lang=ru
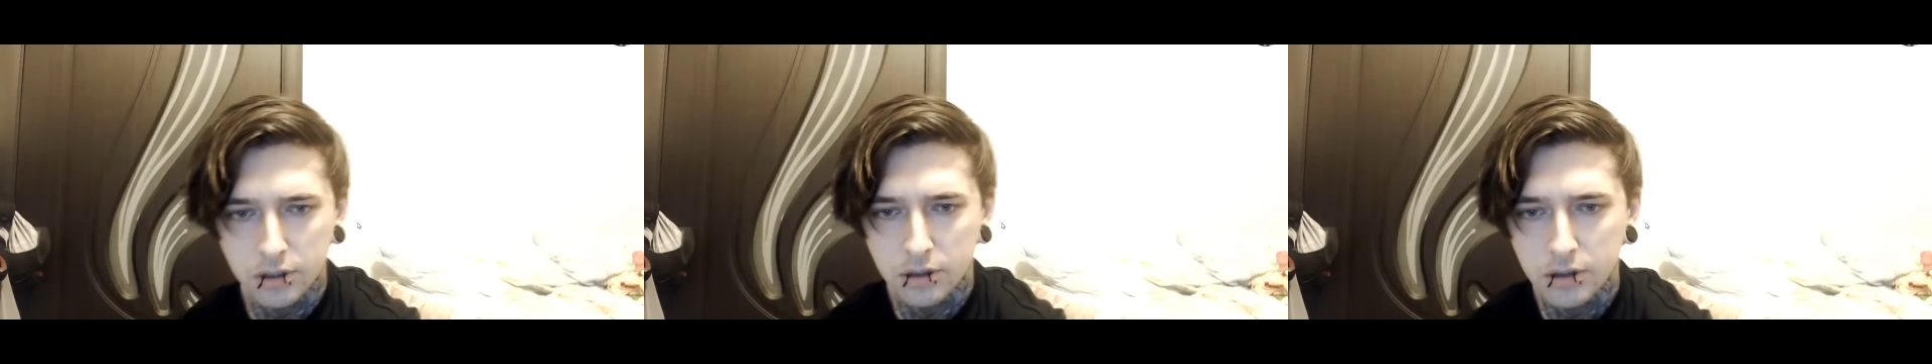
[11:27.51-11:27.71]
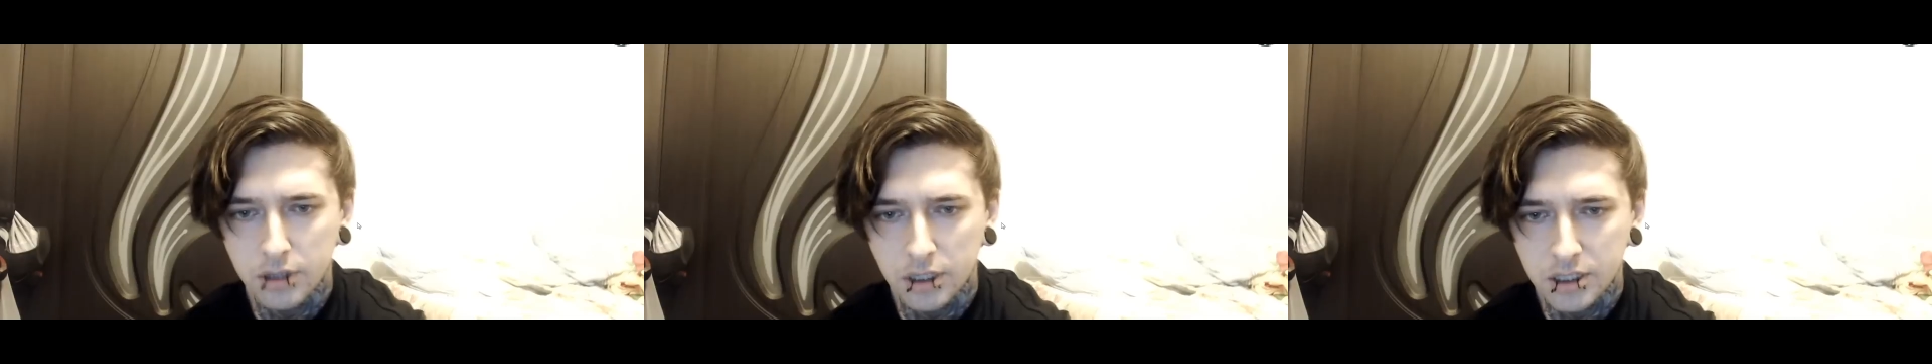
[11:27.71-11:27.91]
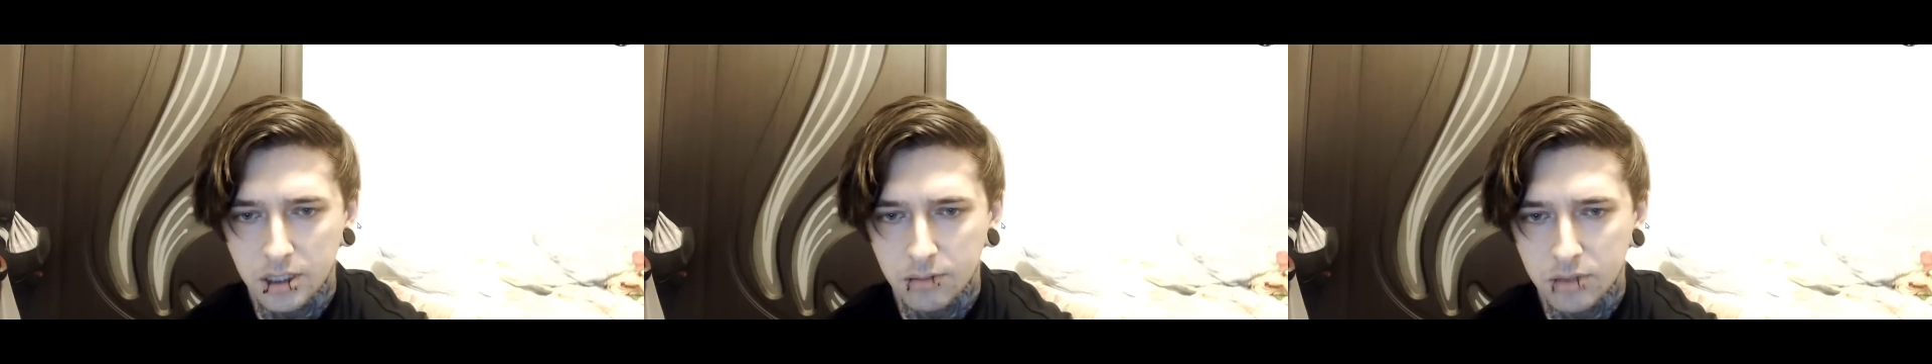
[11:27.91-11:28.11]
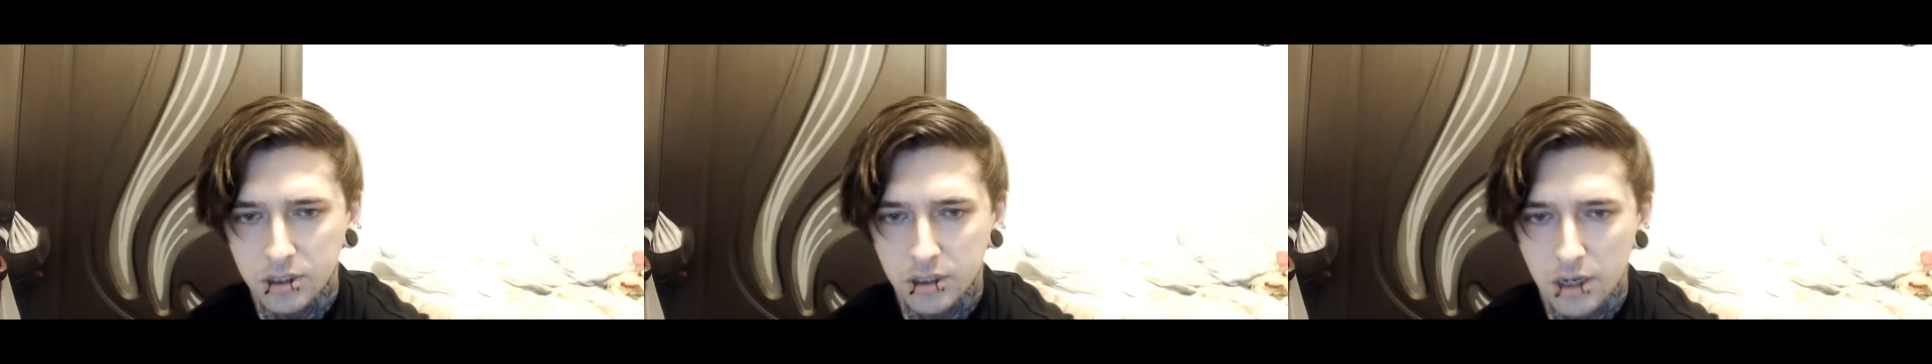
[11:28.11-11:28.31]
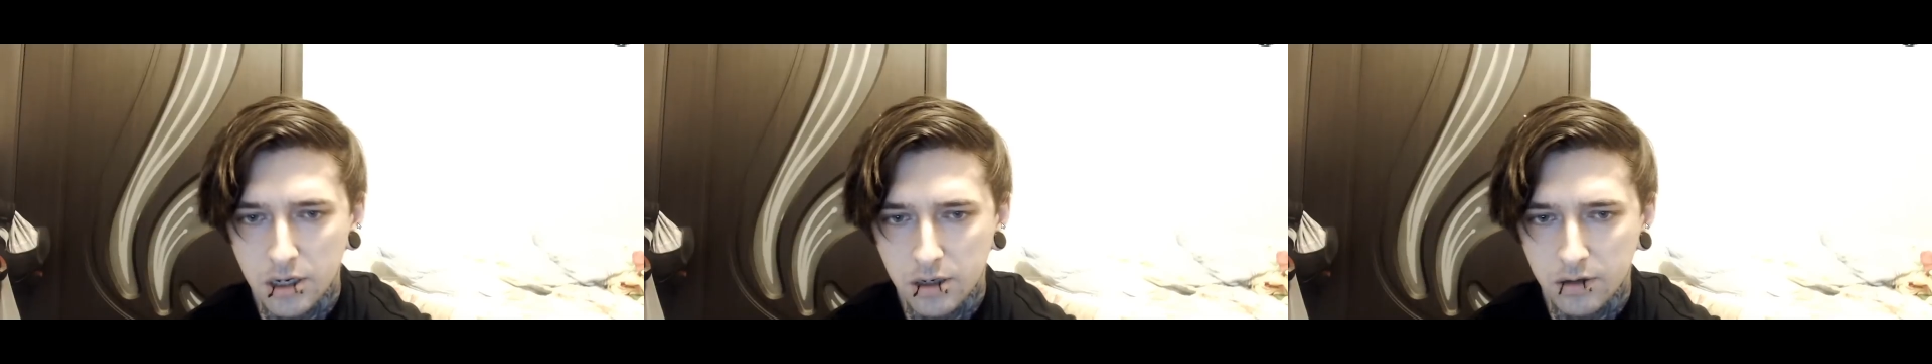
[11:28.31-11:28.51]
до
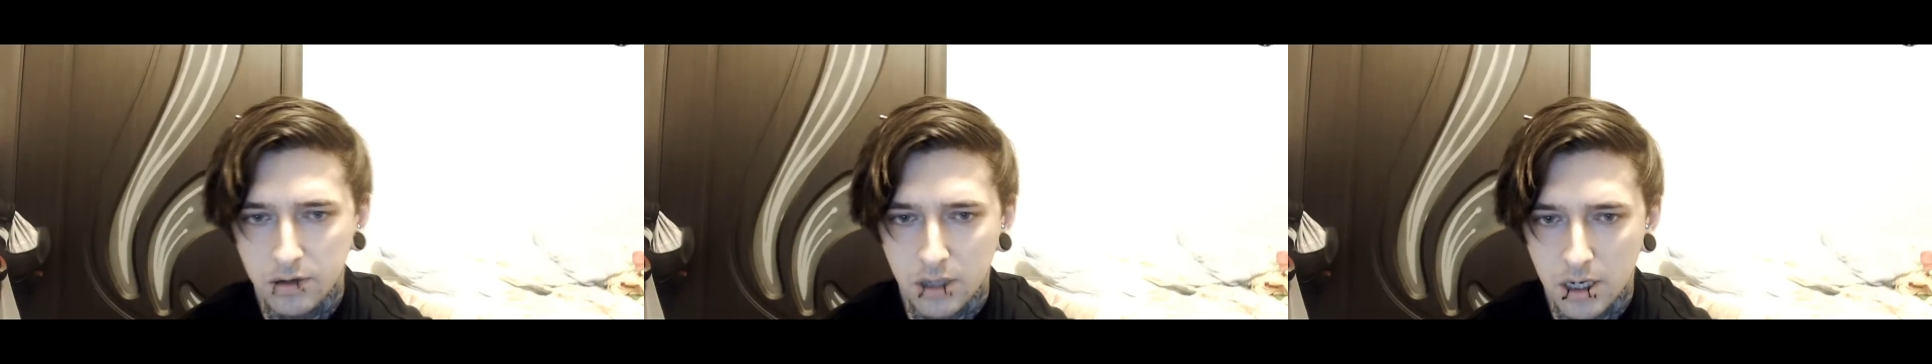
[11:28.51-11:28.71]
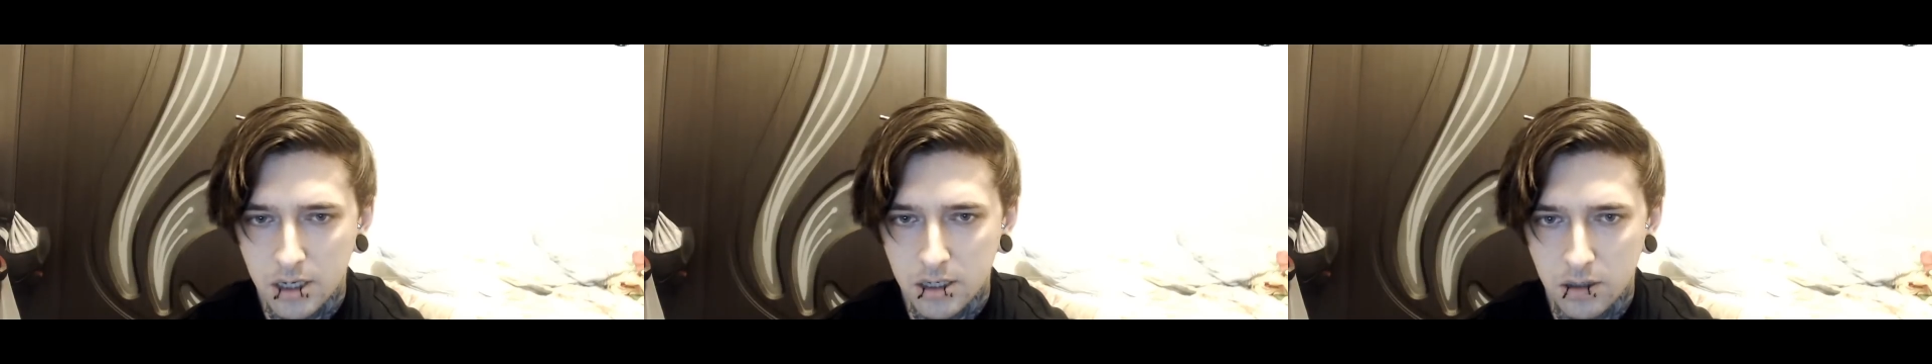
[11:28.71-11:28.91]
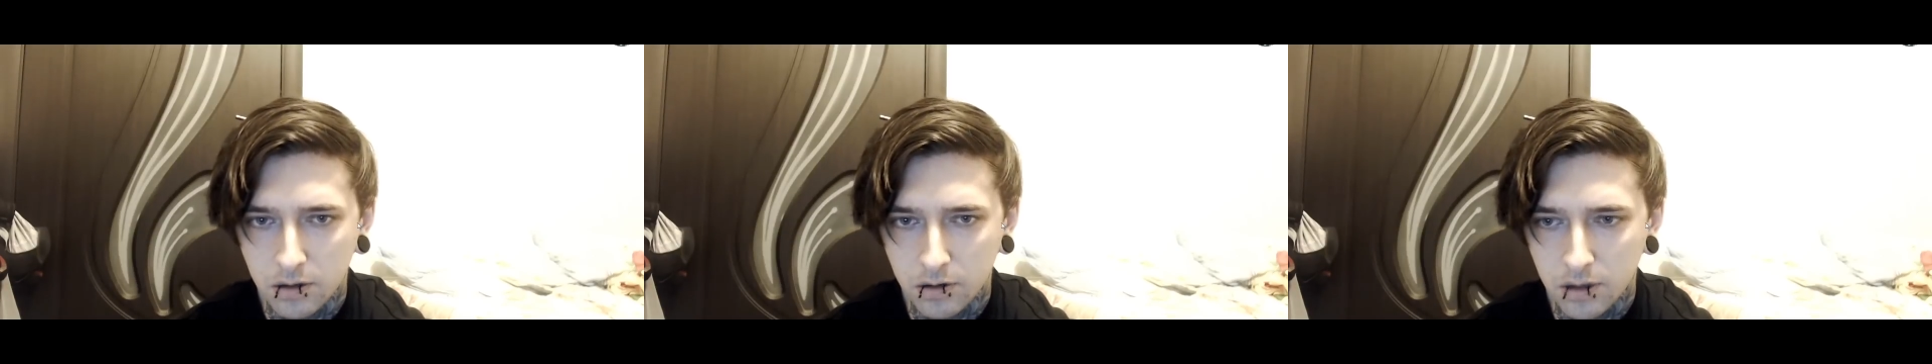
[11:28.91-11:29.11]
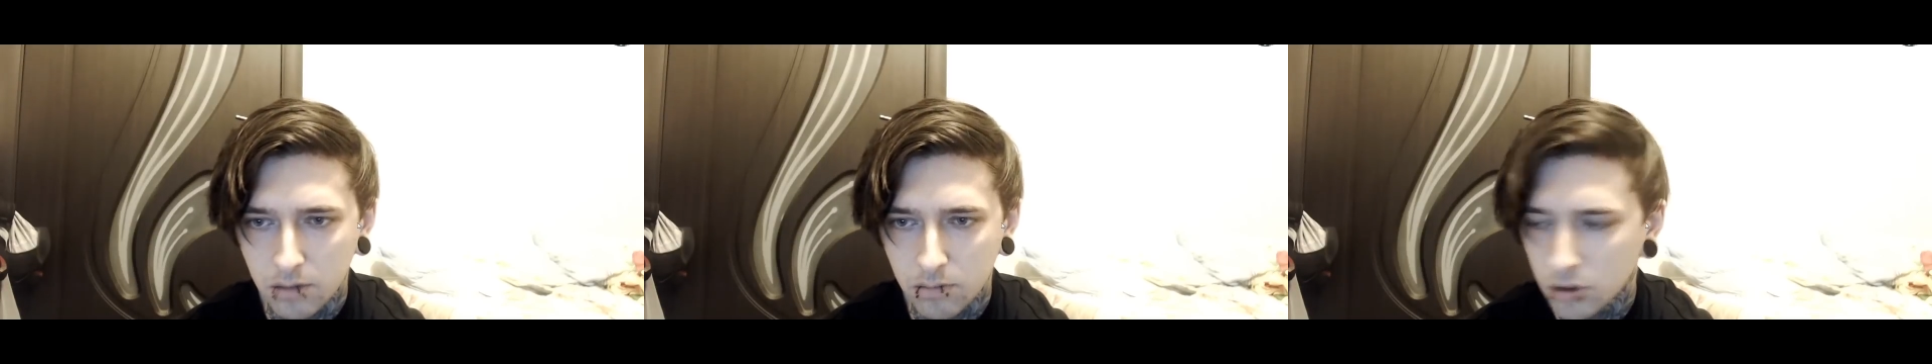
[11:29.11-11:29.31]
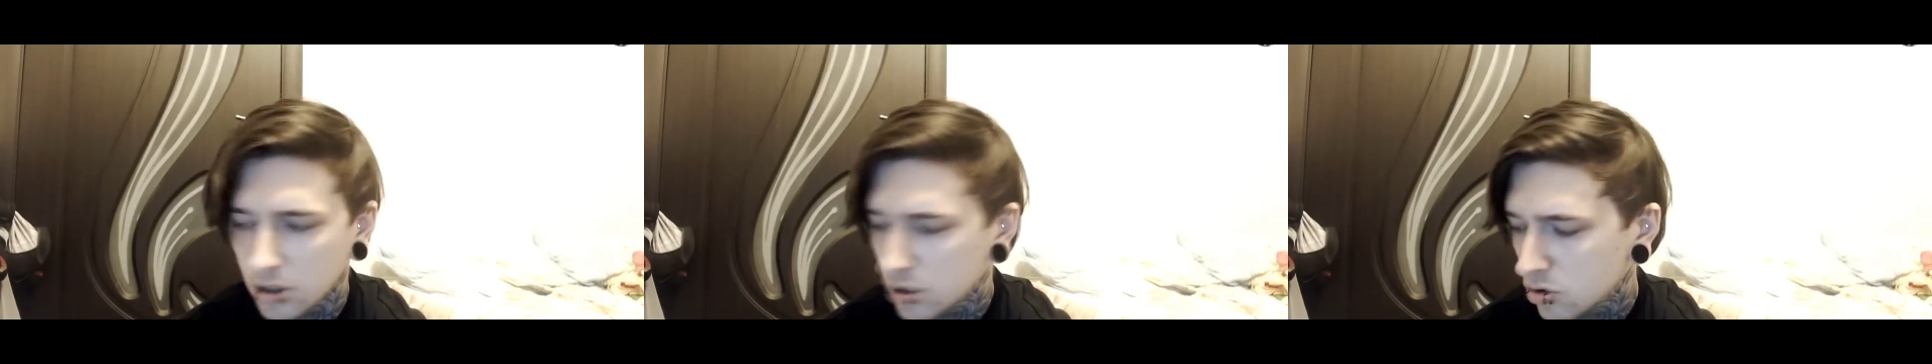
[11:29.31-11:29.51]
73 страниц как бы
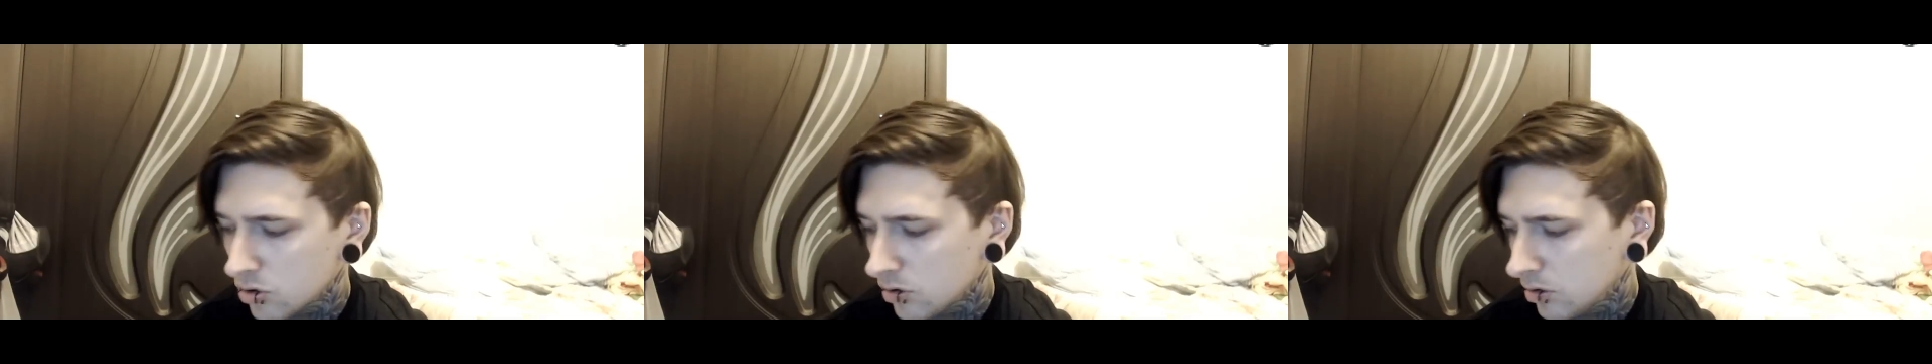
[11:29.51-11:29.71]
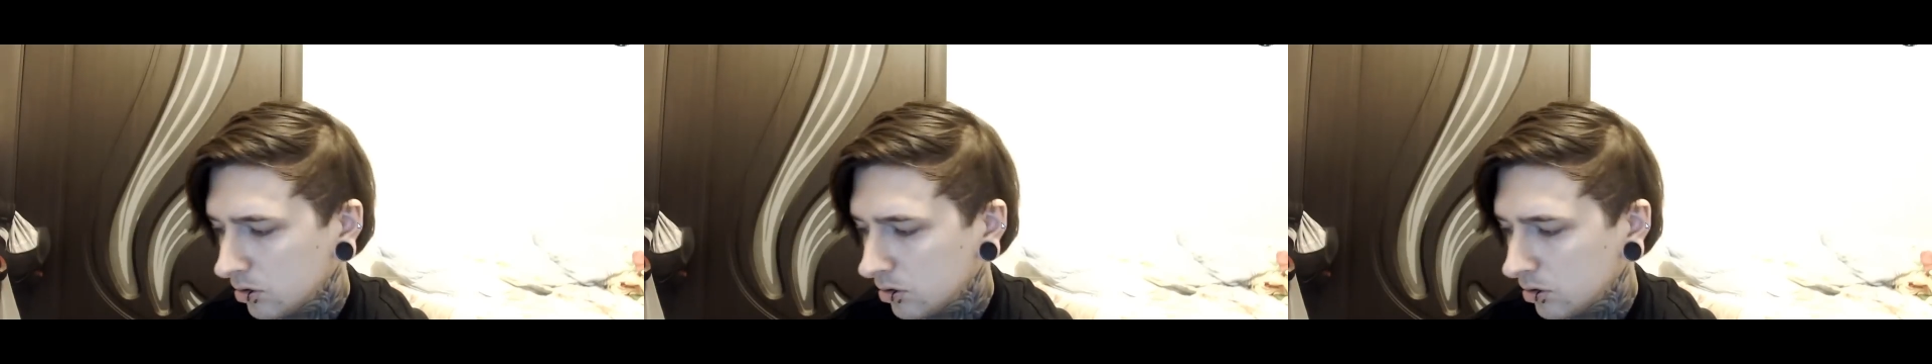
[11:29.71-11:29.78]
дошел.